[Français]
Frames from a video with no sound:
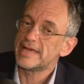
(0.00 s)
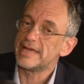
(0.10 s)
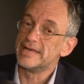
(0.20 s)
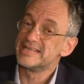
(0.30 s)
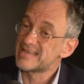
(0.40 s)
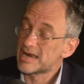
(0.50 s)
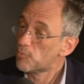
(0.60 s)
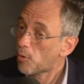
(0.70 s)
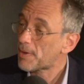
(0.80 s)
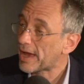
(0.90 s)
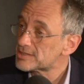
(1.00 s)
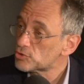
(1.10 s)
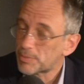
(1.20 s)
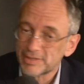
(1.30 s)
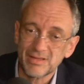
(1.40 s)
Et les Allemands, par
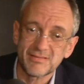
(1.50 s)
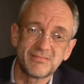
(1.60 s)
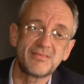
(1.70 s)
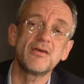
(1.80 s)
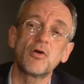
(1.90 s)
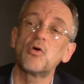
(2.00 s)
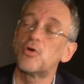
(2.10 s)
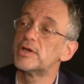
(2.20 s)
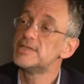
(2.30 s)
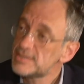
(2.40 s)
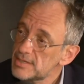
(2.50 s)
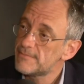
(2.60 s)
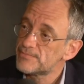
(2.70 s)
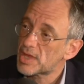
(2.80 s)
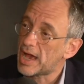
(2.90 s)
exemple, étaient terrorisés,